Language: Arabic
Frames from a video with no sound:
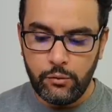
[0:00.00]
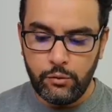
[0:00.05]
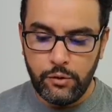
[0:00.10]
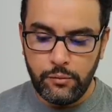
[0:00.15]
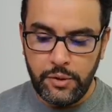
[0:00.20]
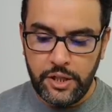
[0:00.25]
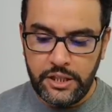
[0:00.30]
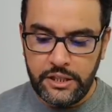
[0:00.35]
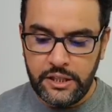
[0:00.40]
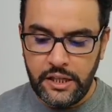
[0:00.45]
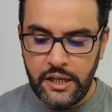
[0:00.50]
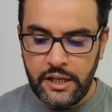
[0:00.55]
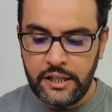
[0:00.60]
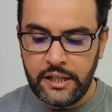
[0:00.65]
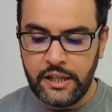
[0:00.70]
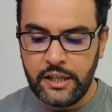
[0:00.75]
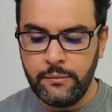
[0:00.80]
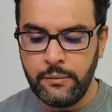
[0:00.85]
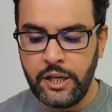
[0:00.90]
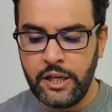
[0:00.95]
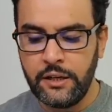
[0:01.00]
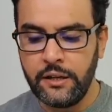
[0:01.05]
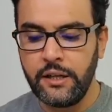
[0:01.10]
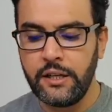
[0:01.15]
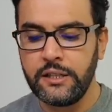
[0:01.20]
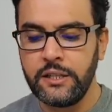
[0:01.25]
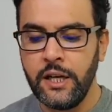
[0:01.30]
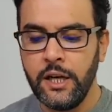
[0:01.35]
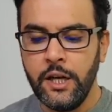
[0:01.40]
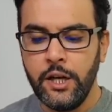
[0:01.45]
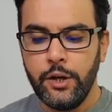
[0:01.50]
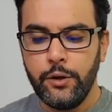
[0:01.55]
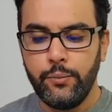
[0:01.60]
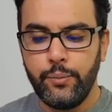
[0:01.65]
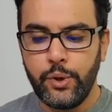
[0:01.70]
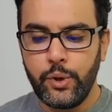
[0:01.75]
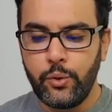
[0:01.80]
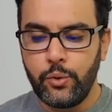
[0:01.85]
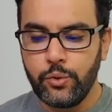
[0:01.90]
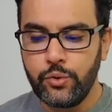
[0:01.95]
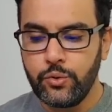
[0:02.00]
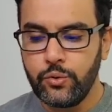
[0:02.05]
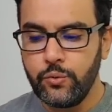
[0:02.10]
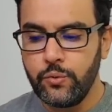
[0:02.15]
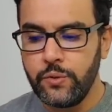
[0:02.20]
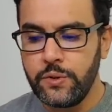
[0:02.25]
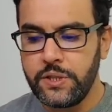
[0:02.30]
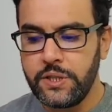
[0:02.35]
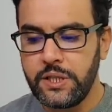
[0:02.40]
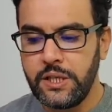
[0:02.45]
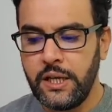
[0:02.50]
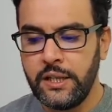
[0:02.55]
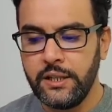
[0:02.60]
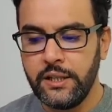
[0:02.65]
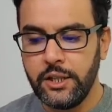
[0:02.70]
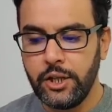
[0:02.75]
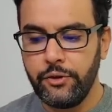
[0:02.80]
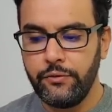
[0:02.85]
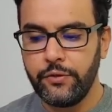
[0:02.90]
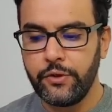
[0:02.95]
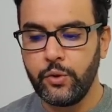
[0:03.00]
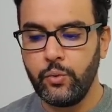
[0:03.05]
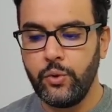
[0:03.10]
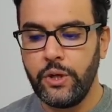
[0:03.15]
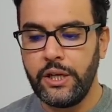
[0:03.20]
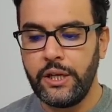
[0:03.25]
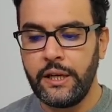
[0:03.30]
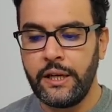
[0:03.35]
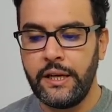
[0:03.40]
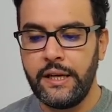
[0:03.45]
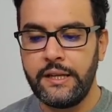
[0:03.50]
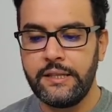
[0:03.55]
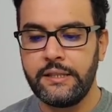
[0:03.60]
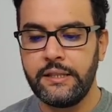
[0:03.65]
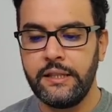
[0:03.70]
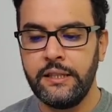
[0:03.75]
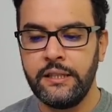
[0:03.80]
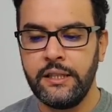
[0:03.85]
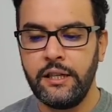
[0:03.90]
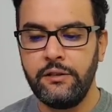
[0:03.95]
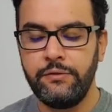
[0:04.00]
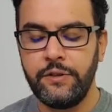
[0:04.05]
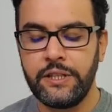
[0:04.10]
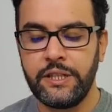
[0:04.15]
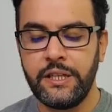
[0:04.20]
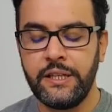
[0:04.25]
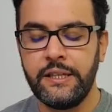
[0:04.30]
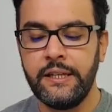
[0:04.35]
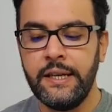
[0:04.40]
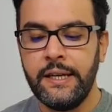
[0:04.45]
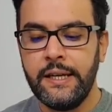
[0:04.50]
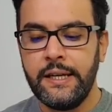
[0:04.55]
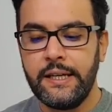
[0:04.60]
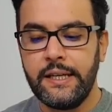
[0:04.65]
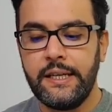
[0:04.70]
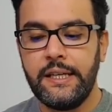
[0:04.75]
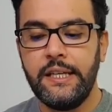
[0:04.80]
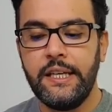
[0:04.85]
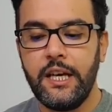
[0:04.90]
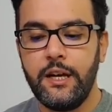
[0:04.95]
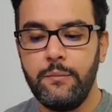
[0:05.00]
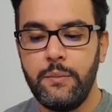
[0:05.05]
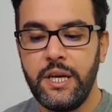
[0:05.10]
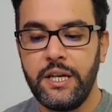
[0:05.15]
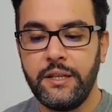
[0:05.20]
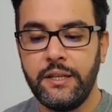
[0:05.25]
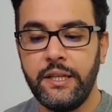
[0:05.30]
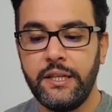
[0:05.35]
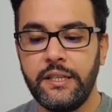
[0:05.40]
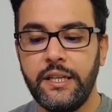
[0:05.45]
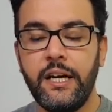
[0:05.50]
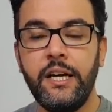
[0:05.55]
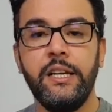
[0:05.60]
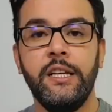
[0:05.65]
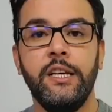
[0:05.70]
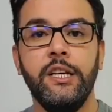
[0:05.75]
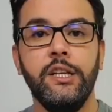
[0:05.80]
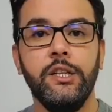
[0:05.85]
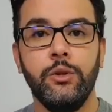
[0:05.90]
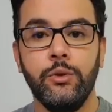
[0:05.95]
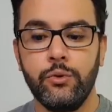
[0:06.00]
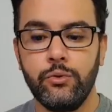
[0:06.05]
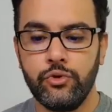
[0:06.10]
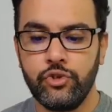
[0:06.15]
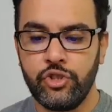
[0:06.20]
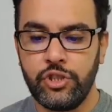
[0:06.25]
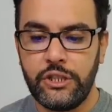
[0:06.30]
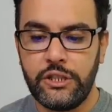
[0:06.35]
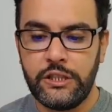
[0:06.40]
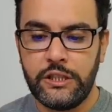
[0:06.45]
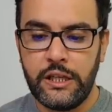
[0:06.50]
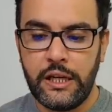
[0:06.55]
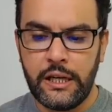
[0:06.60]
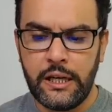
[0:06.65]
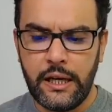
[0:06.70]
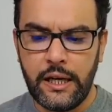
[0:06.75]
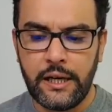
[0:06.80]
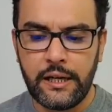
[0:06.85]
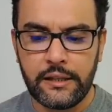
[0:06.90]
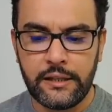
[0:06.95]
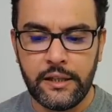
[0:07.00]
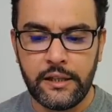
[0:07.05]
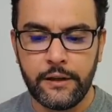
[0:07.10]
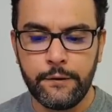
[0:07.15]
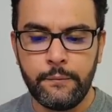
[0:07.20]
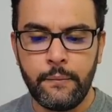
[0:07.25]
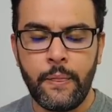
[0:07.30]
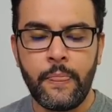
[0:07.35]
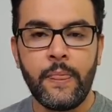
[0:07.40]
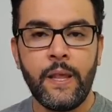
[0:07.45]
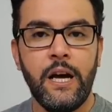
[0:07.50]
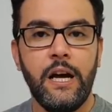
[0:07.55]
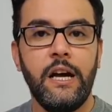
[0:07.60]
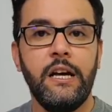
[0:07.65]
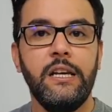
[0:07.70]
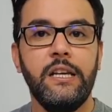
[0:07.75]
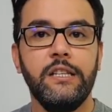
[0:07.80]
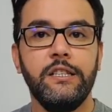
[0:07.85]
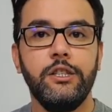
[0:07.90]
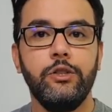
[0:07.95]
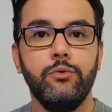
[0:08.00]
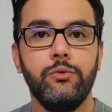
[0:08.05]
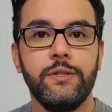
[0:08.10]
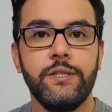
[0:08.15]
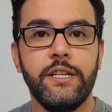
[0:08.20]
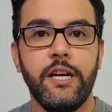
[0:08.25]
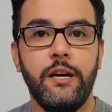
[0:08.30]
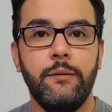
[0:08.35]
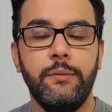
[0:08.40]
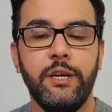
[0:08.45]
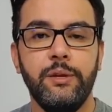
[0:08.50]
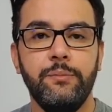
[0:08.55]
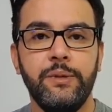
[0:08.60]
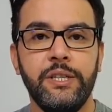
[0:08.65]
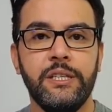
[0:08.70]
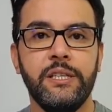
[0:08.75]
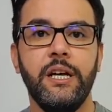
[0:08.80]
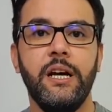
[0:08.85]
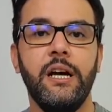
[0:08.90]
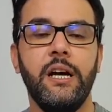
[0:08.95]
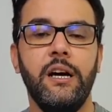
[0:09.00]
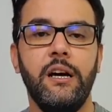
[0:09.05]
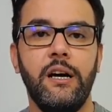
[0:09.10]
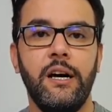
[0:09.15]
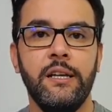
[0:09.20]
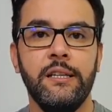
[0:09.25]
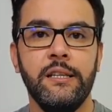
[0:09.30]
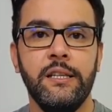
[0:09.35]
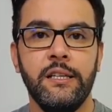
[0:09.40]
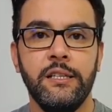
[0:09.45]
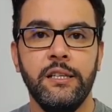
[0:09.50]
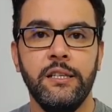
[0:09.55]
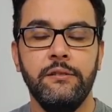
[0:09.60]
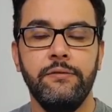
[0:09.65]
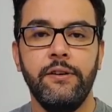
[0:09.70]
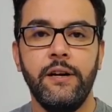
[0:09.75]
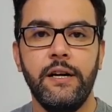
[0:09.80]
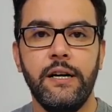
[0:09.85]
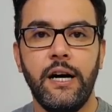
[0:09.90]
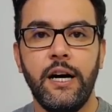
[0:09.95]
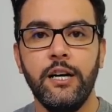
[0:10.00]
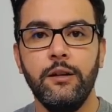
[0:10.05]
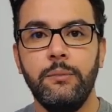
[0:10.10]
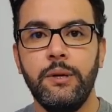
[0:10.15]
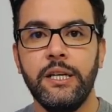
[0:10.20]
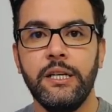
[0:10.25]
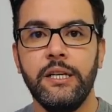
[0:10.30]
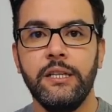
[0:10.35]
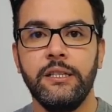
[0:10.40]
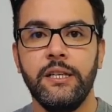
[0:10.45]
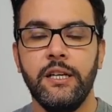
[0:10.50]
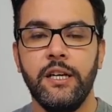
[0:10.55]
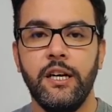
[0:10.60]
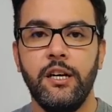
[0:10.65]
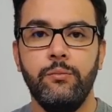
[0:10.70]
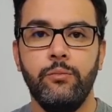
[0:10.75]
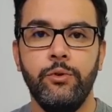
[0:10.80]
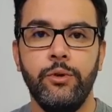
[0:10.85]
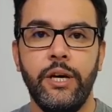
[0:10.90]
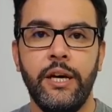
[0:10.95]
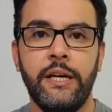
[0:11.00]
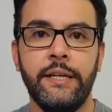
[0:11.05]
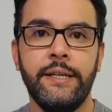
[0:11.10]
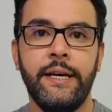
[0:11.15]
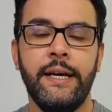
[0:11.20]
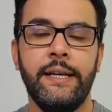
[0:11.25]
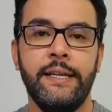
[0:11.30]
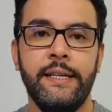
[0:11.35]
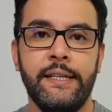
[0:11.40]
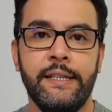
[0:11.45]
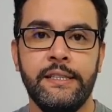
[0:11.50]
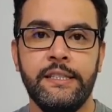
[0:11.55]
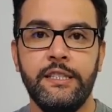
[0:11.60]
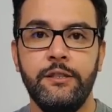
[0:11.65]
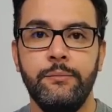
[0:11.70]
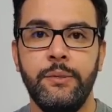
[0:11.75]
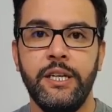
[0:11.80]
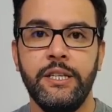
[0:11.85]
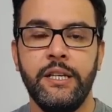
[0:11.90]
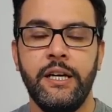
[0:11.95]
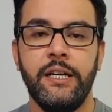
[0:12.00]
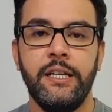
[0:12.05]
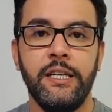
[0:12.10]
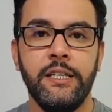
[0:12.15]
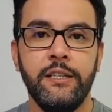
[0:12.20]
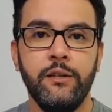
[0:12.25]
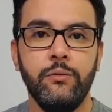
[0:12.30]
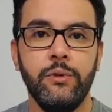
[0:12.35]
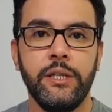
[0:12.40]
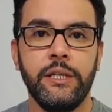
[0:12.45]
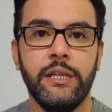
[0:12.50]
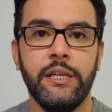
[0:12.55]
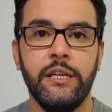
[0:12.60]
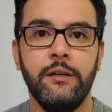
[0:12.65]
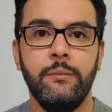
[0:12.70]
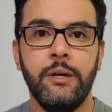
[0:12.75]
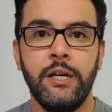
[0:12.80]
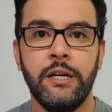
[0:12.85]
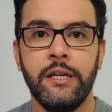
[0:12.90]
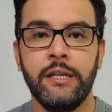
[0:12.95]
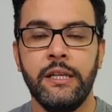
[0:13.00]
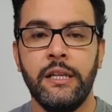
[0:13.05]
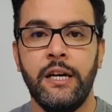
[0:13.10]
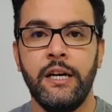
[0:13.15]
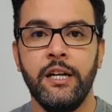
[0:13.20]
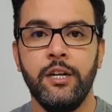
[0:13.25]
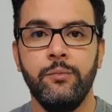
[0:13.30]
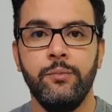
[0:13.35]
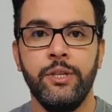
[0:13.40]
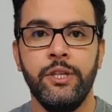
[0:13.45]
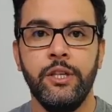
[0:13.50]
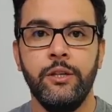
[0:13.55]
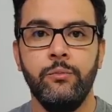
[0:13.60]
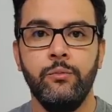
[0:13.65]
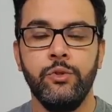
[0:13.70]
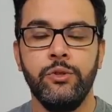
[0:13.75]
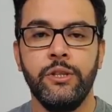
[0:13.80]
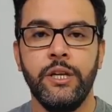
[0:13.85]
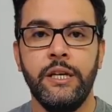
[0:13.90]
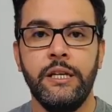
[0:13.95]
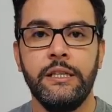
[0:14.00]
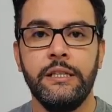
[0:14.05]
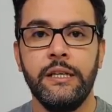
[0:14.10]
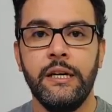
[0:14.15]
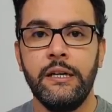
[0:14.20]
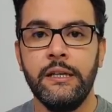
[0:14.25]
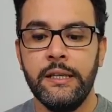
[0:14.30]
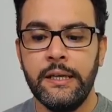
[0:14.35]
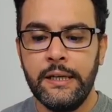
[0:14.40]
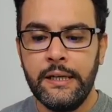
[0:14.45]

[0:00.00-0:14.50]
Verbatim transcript: وبين الإمارات بخصوص النفط والغاز إضافة إلى مادة الهيدروجين الأخضر الذي يستعمل بالطاقة النظيفة ألمانيا ترغب الآن الاعتماد على دولة الإمارات العربية المتحدة